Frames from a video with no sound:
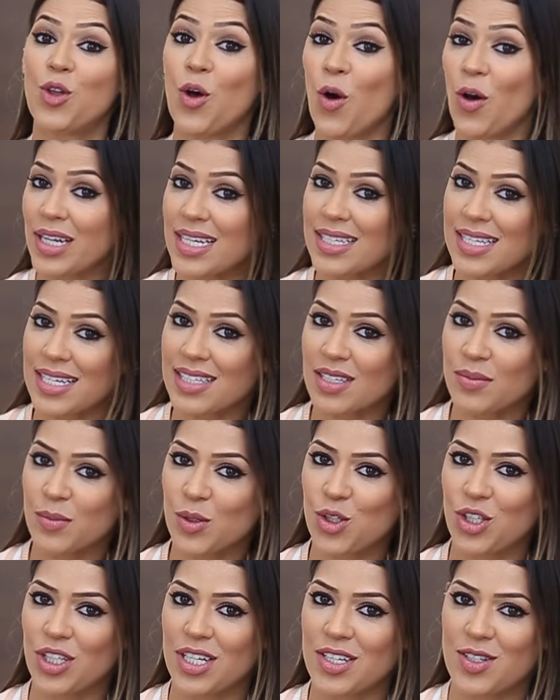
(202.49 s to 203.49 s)
todas essas
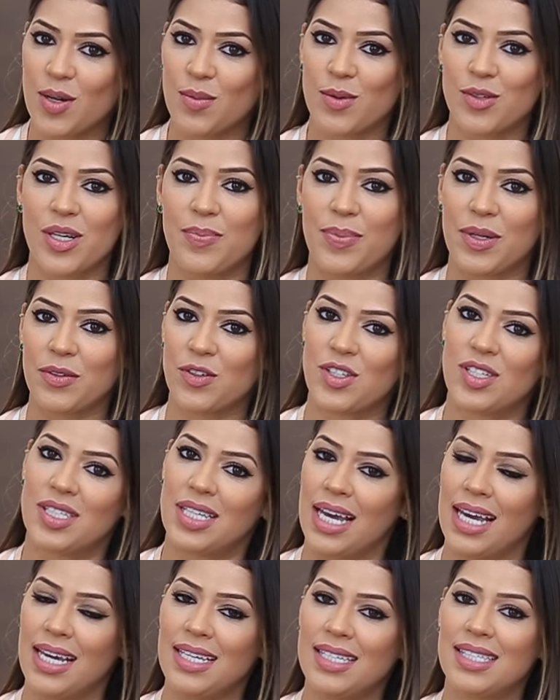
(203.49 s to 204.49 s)
mochilas que eu mostrei para
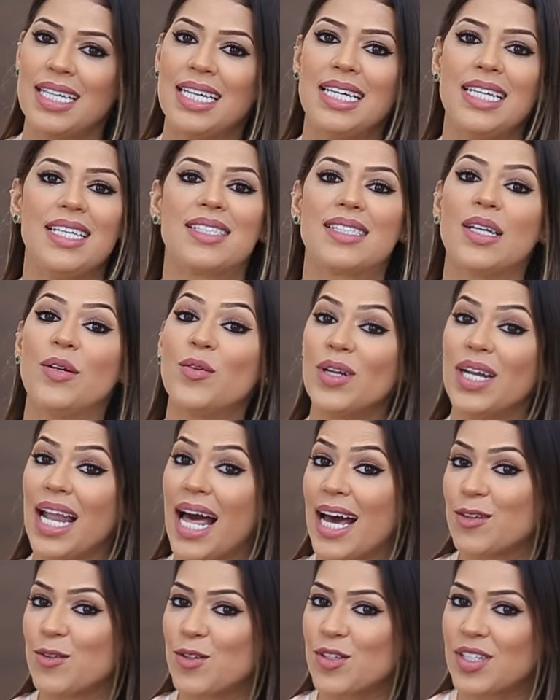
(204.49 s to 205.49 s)
vocês estão
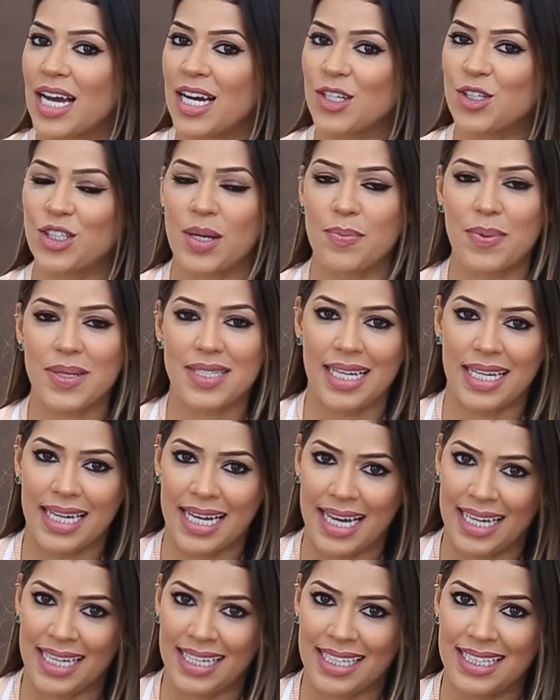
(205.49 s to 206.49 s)
lá no site da
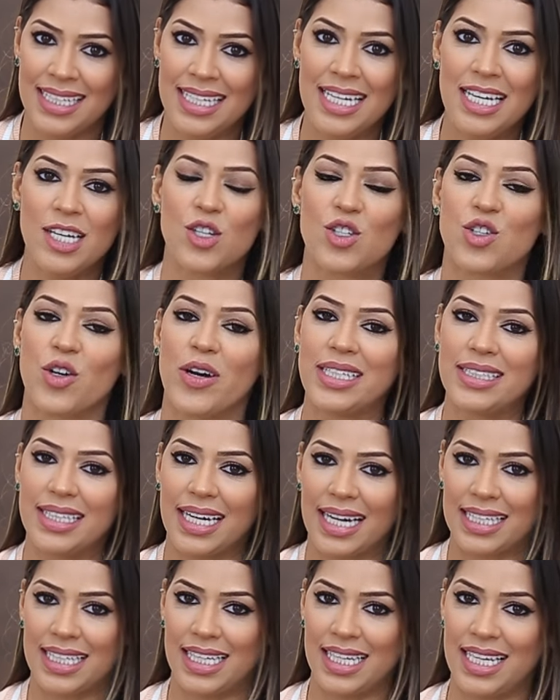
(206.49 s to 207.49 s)
Passarela. Só
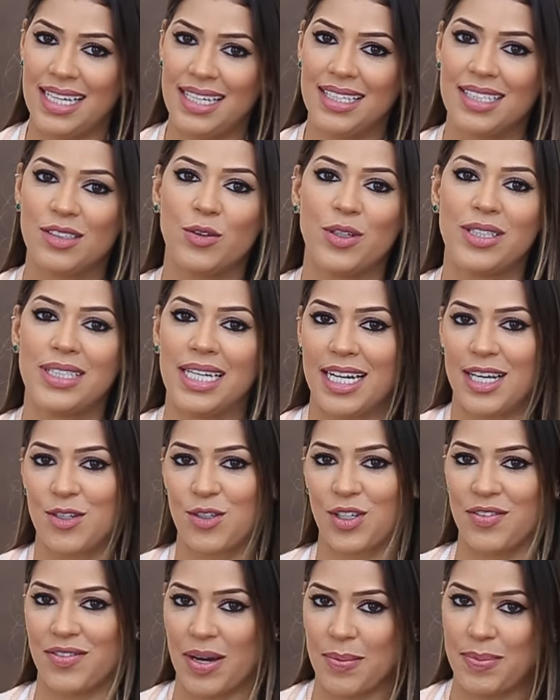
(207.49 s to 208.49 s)
entrar aqui no
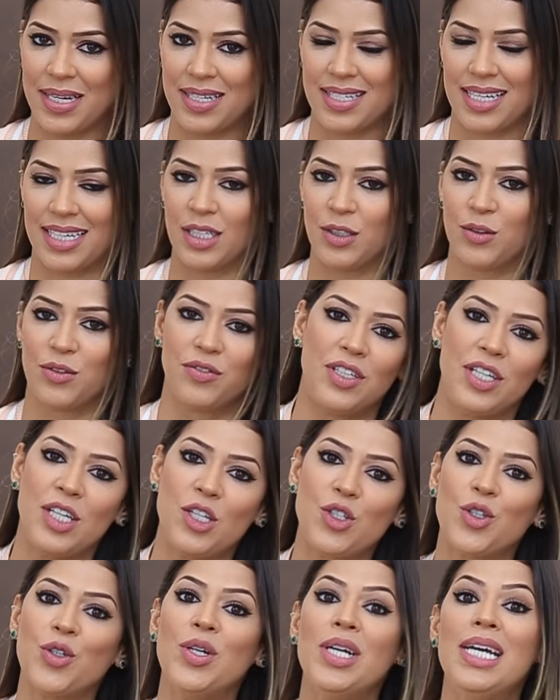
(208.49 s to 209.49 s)
endereço que vai aparecer aqui no
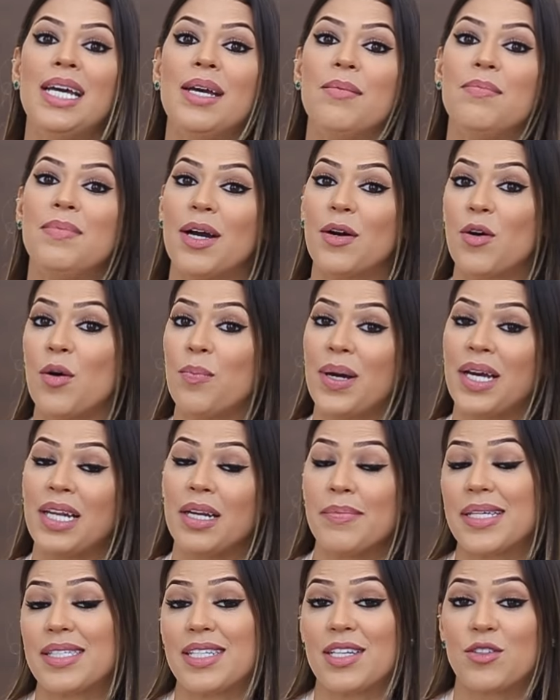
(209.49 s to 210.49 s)
vídeo. Me acompanhe
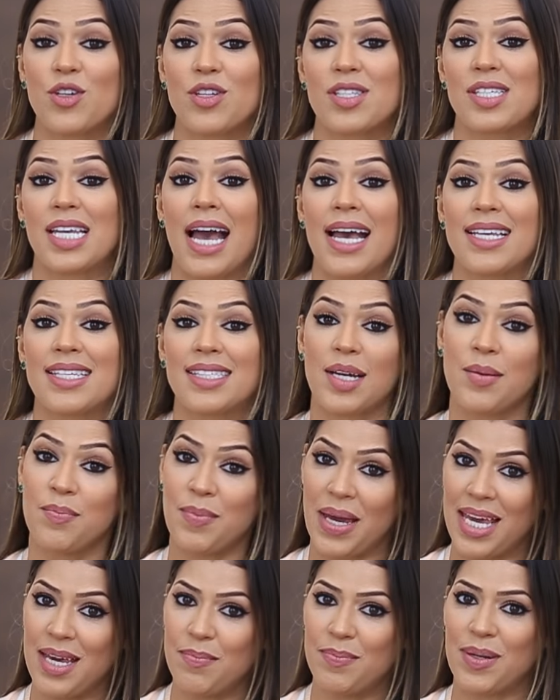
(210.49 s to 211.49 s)
nas minhas redes sociais
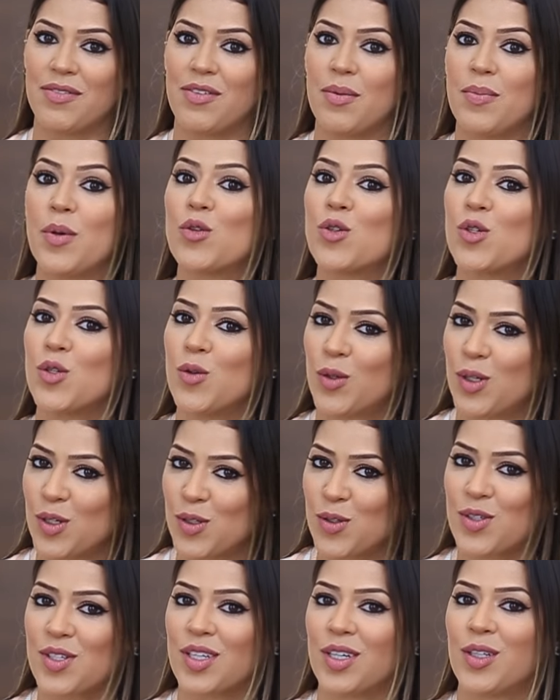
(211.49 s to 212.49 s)
também para ver meus
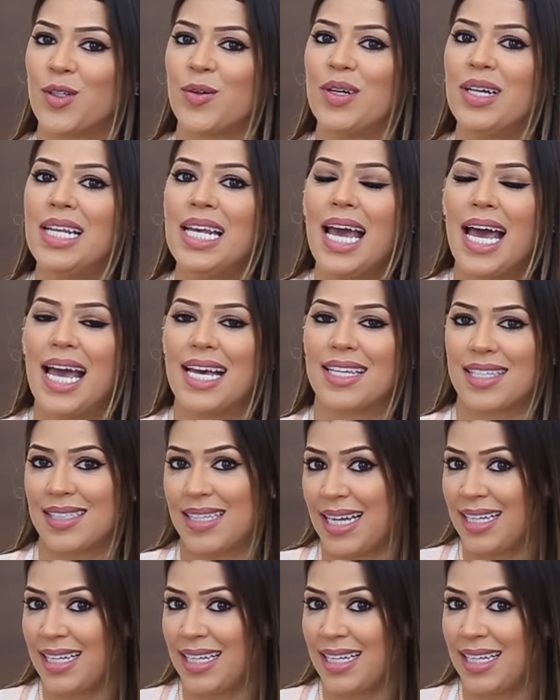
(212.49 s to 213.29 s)
looks usando essa